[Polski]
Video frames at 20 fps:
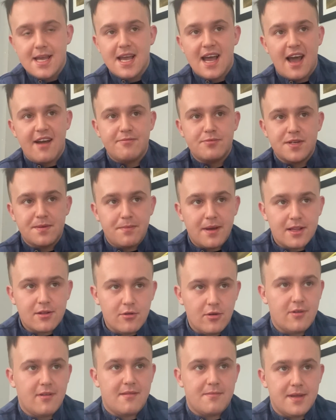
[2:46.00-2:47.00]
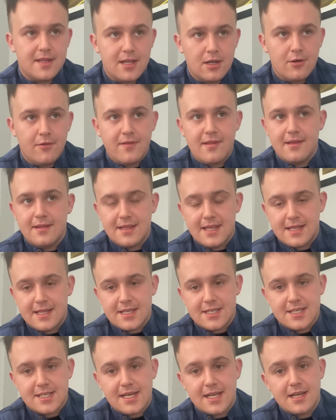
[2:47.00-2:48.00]
A w przypadku kosmetyków
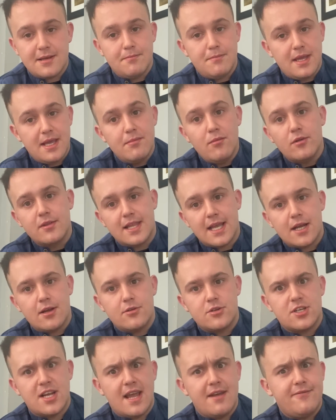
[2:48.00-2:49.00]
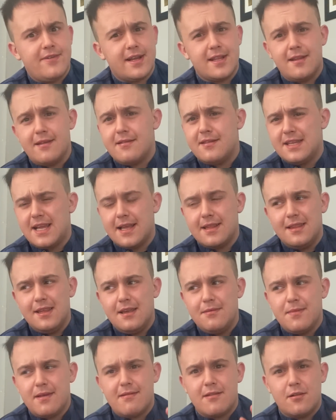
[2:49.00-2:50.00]
syntetycznych, mimo tego, że efekt jest
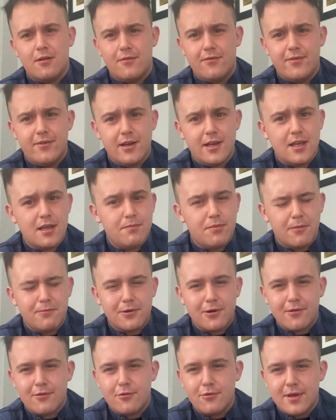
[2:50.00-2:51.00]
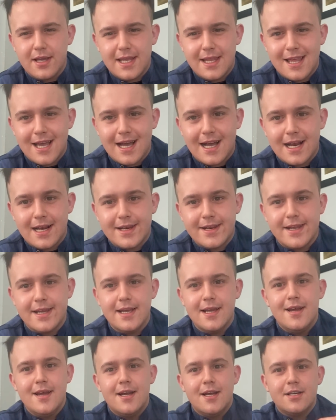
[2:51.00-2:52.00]
natychmiastowy i po prostu idealny,
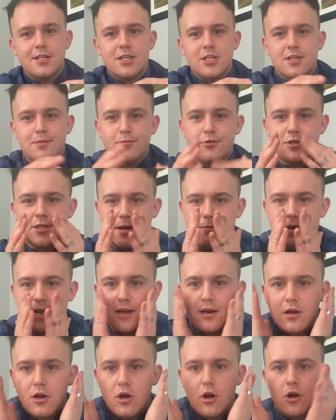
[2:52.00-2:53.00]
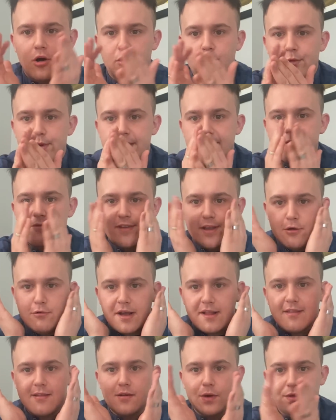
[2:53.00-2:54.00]
czyli że buzia ma glow, jest
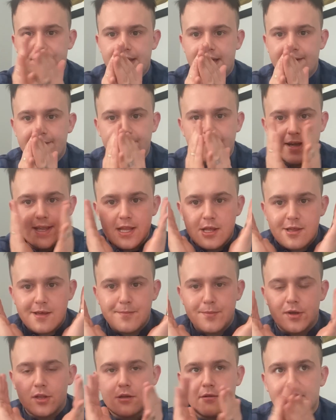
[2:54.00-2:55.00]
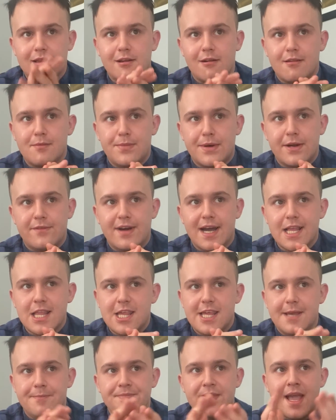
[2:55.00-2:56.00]
wygładzona, fajnie się podkład
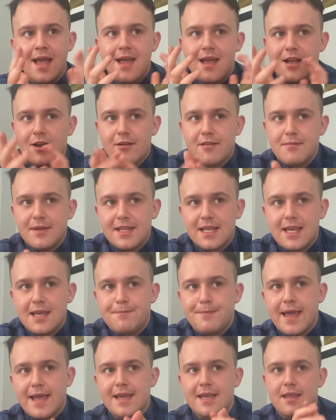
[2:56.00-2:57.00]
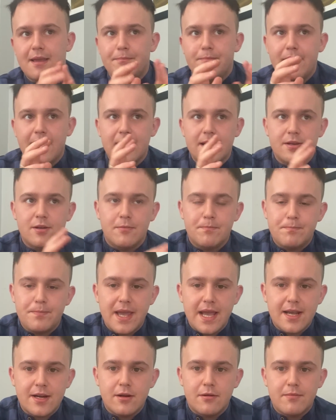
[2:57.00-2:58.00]
rozprowadzi, kosmetyki pięknie pachną,
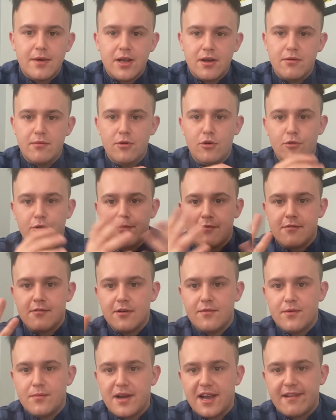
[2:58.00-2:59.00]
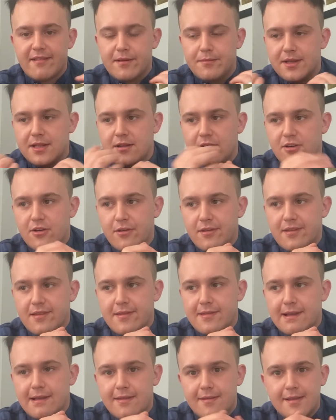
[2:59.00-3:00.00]
piękną mają luksusową, aksamitną
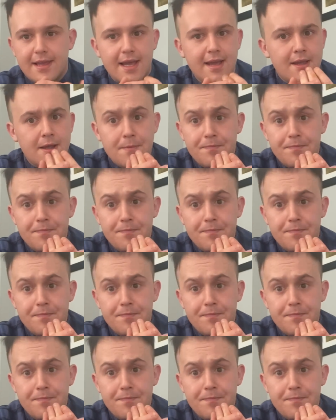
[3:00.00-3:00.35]
konsystencję,